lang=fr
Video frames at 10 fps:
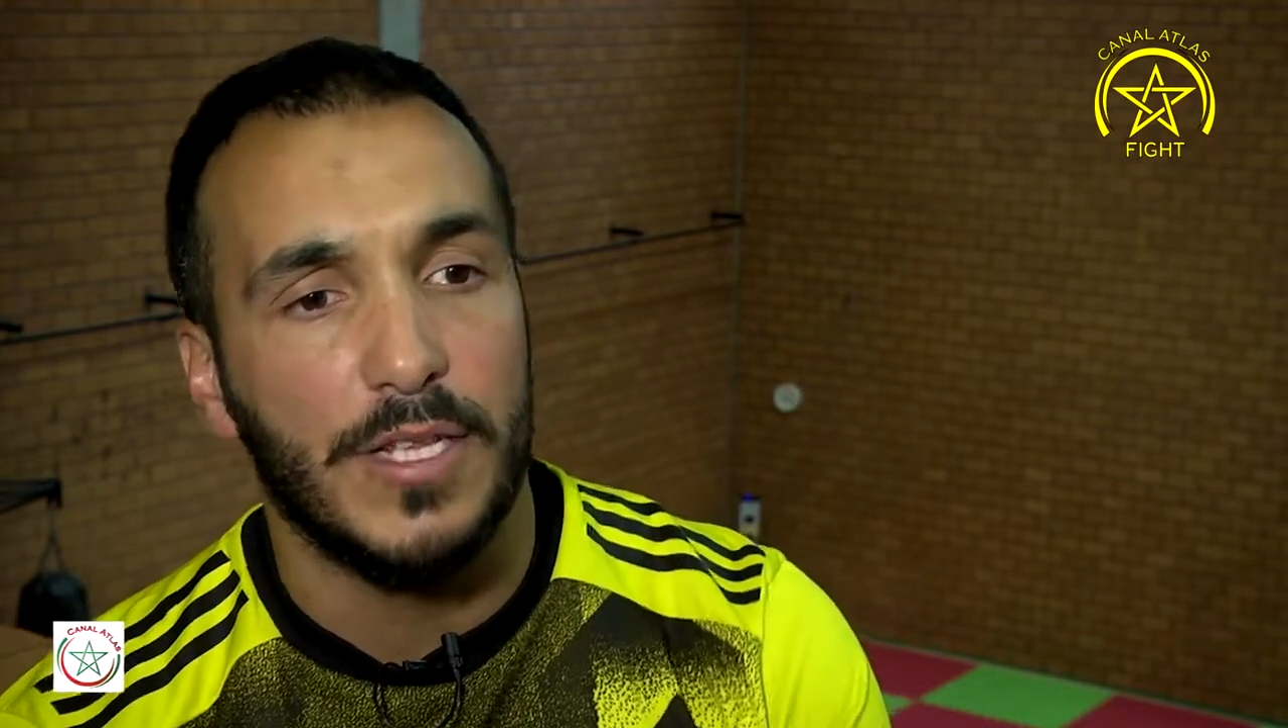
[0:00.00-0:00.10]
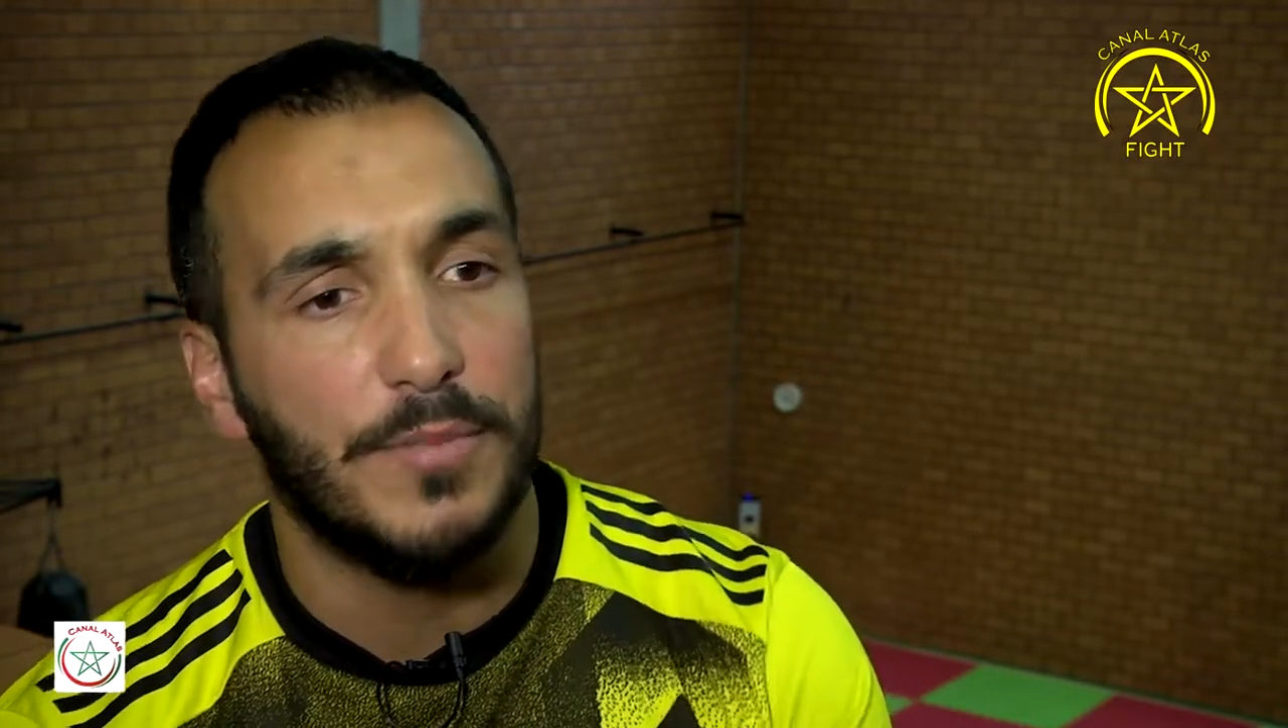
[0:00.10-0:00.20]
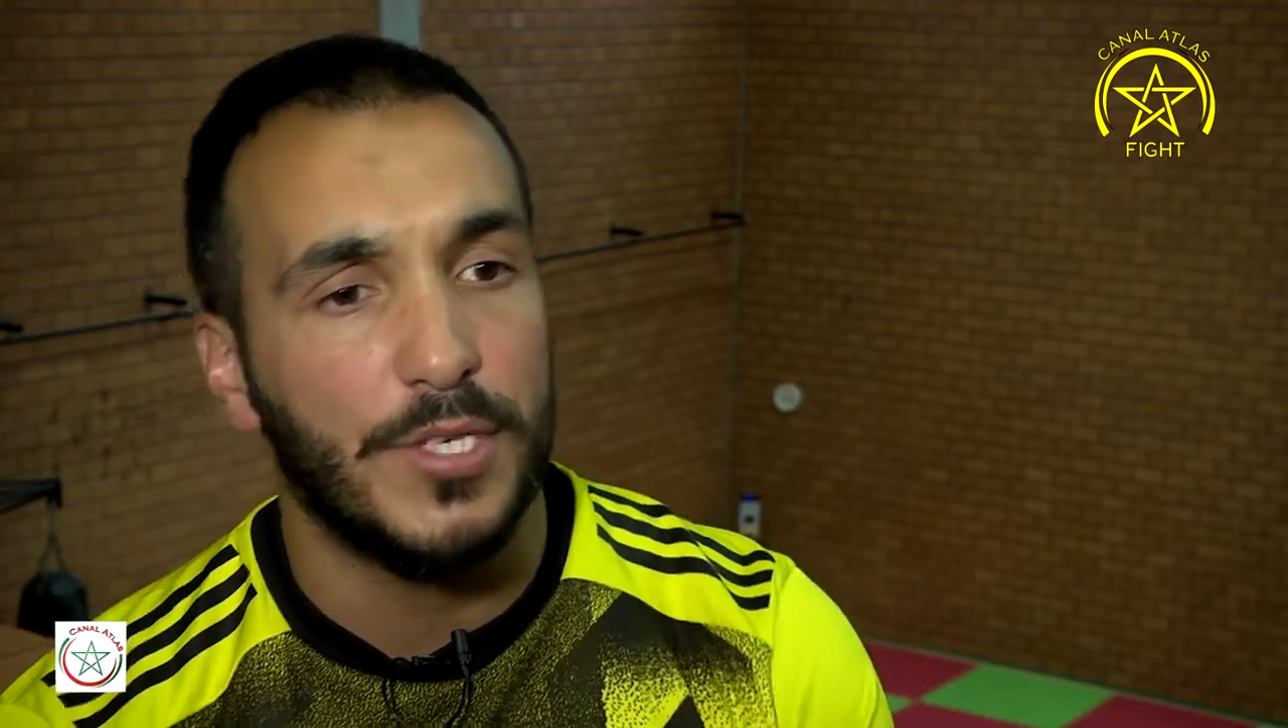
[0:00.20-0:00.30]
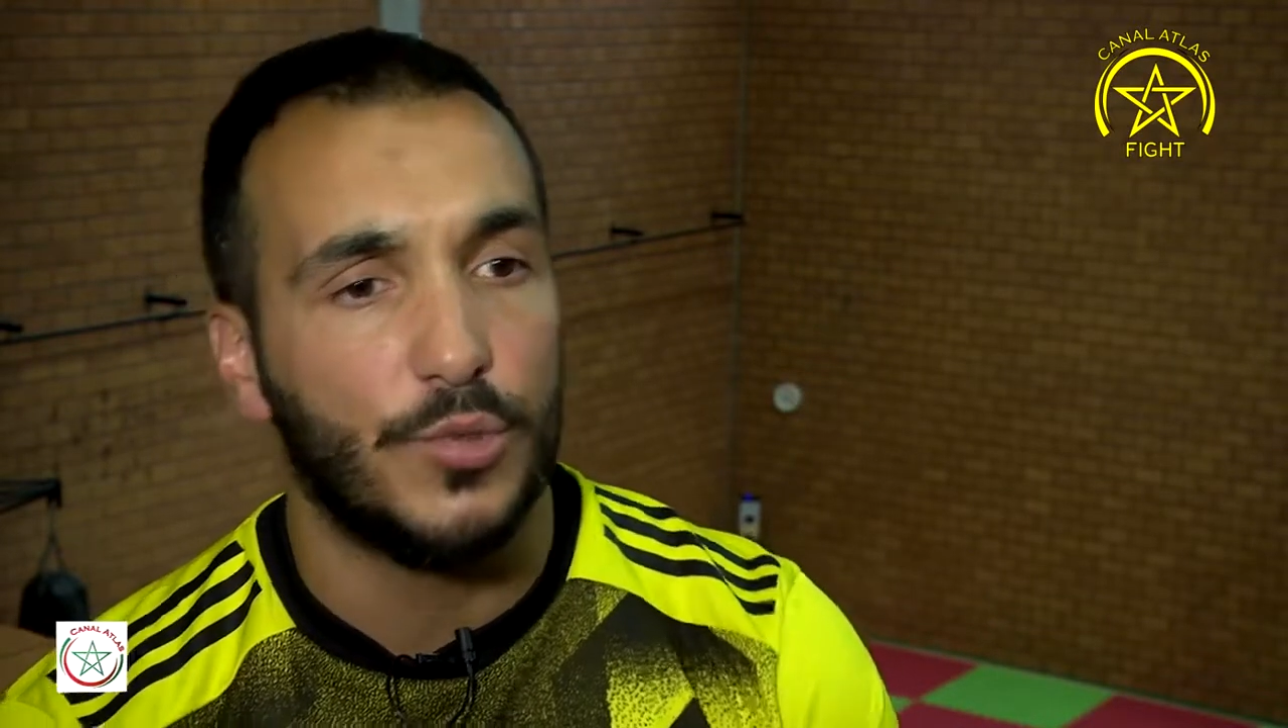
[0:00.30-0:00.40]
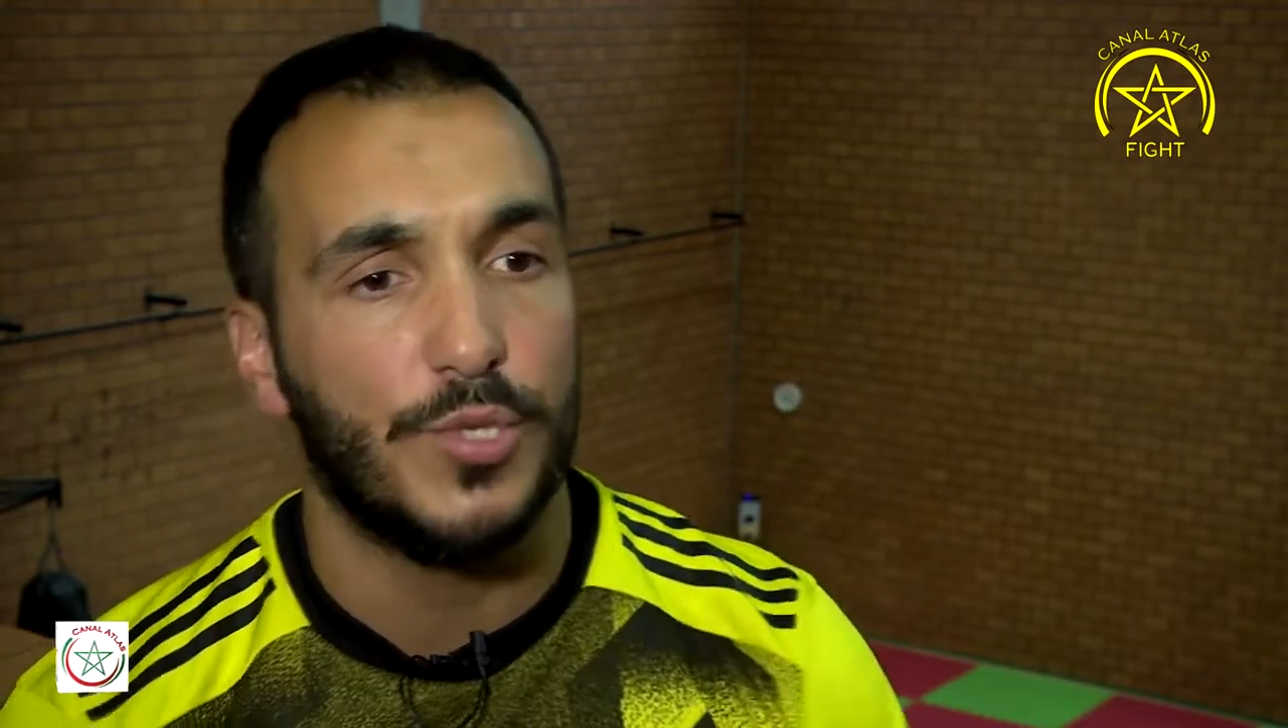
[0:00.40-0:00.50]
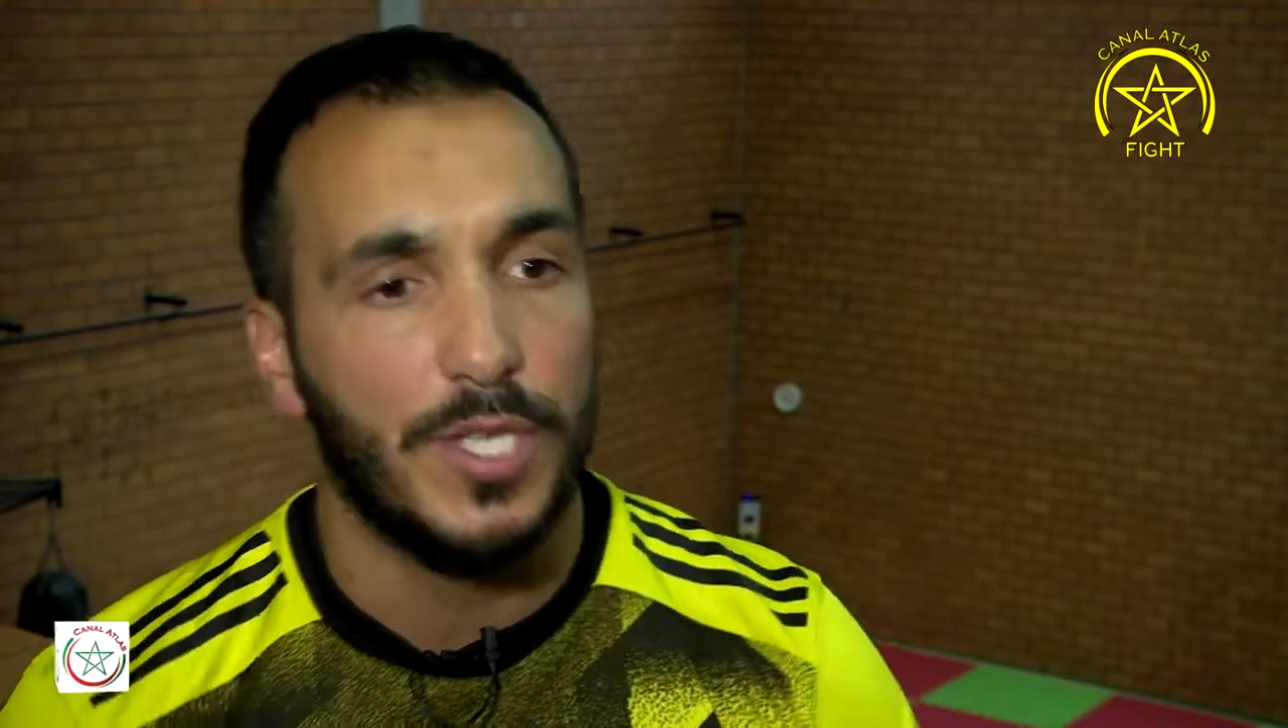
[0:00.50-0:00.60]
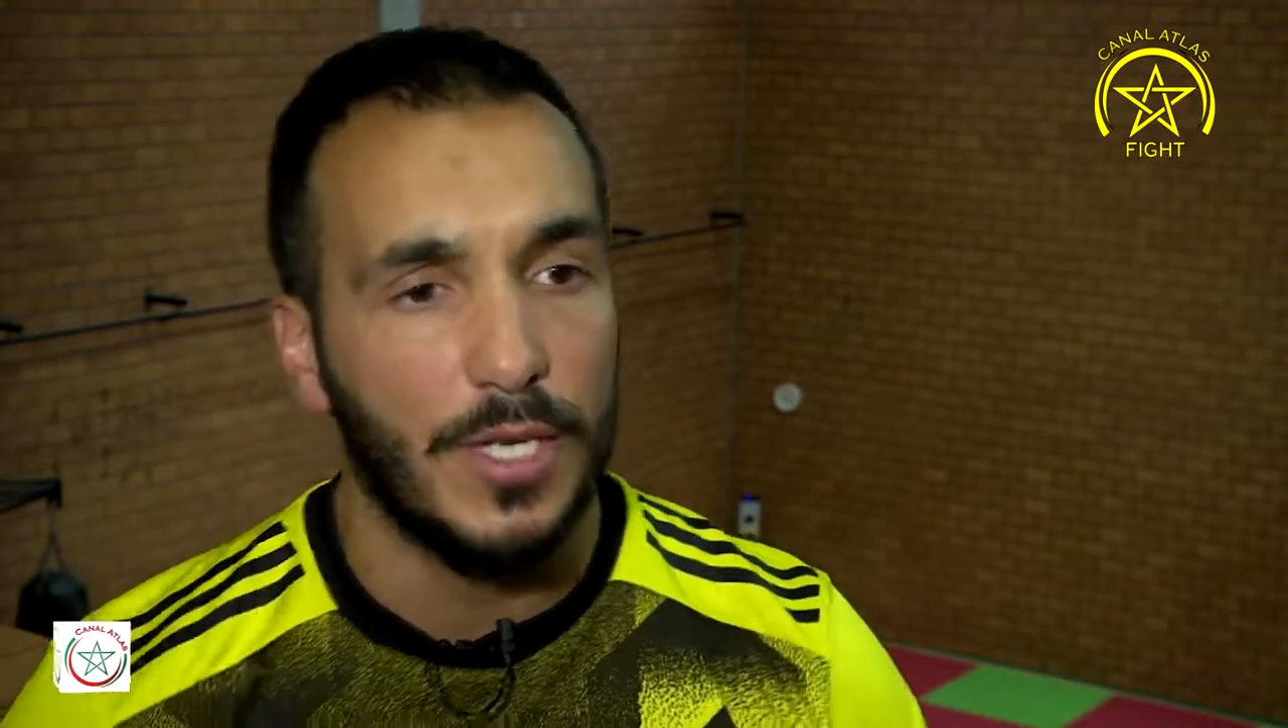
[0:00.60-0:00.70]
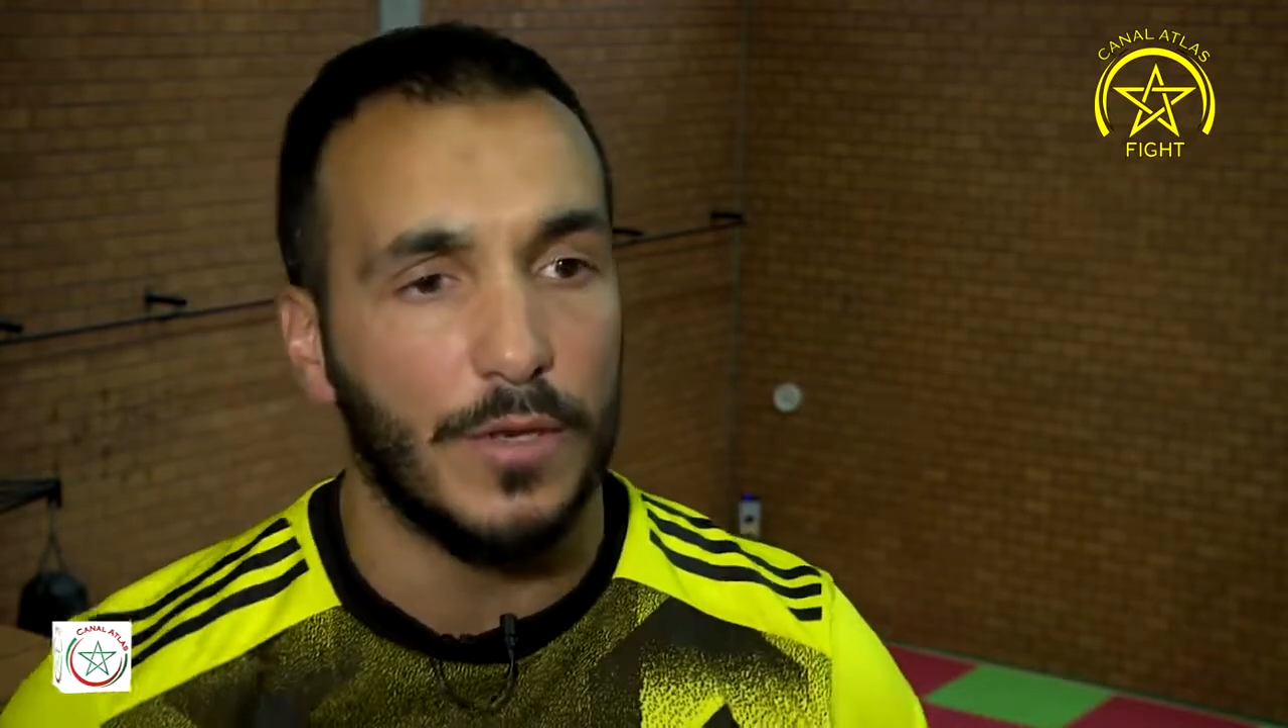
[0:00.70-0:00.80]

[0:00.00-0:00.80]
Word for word: des petits soucis.